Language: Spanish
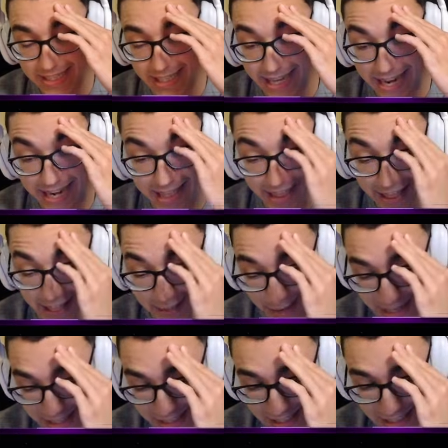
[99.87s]
ya nada de
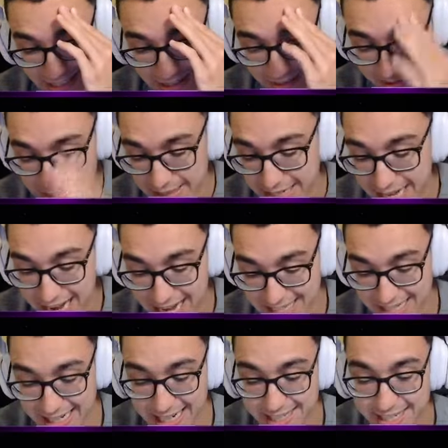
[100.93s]
máster, tío. Así
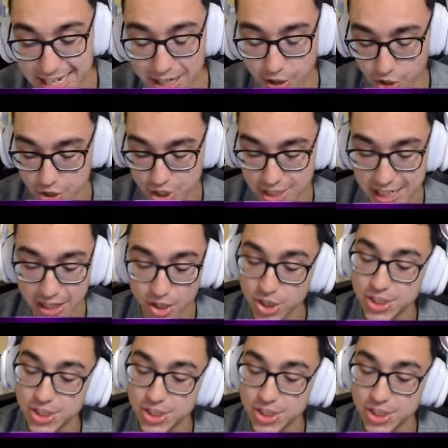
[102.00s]
que chicos, chicos,